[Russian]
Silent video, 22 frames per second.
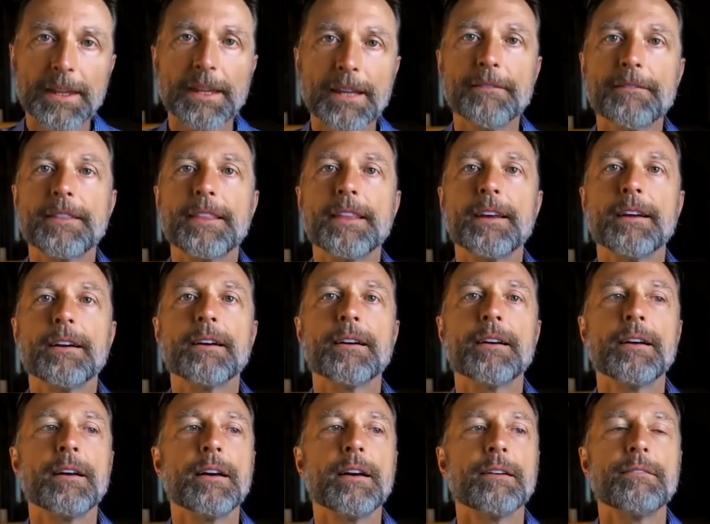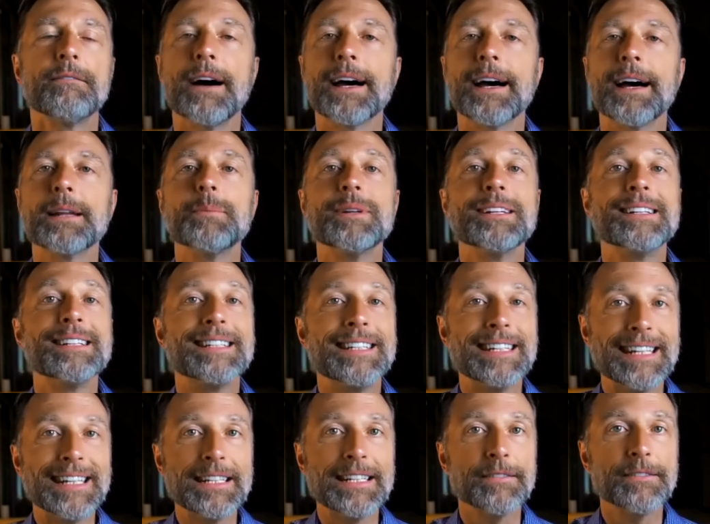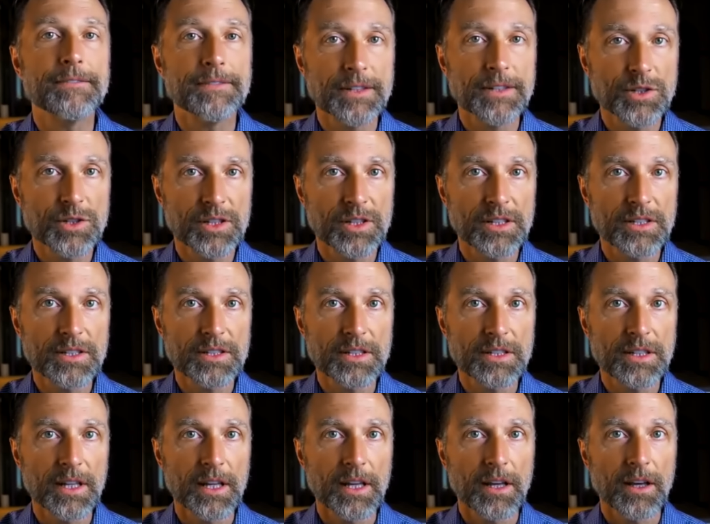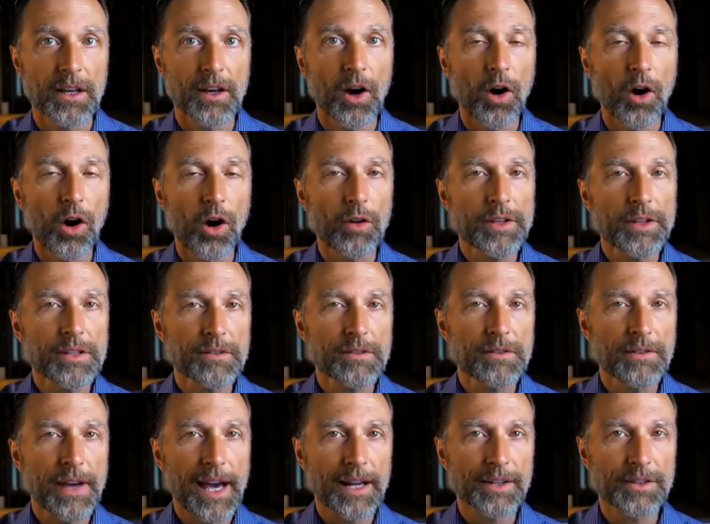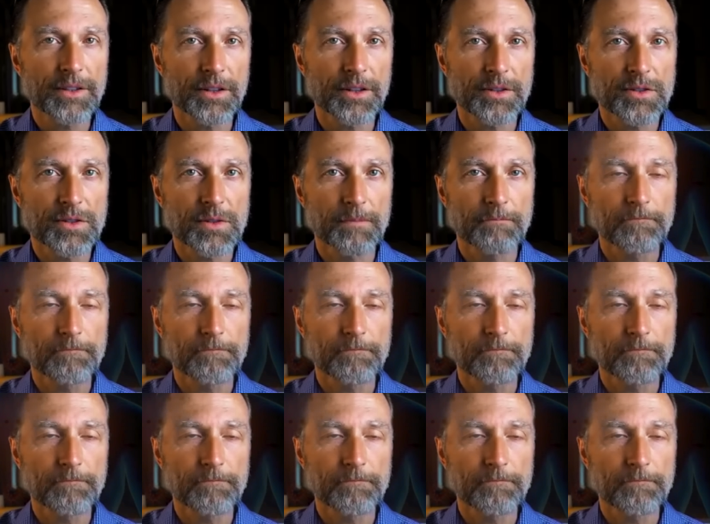дефицит витамина D, все эти факторы